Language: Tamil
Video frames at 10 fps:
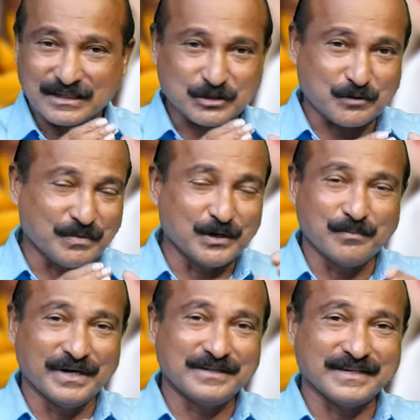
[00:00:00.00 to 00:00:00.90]

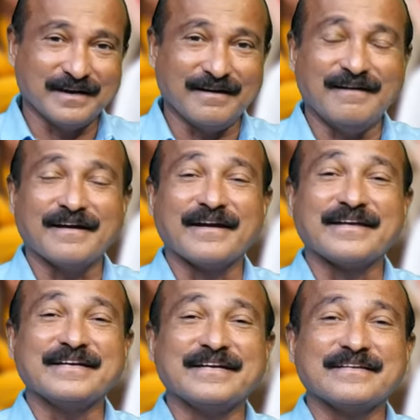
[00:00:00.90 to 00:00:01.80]
கஷ்டப்பட்டு படித்தேன்
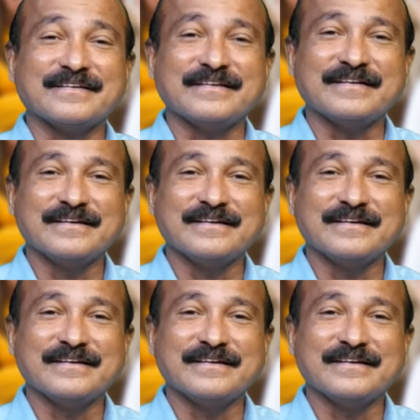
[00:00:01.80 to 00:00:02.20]
ஆனால் இன்றைக்கி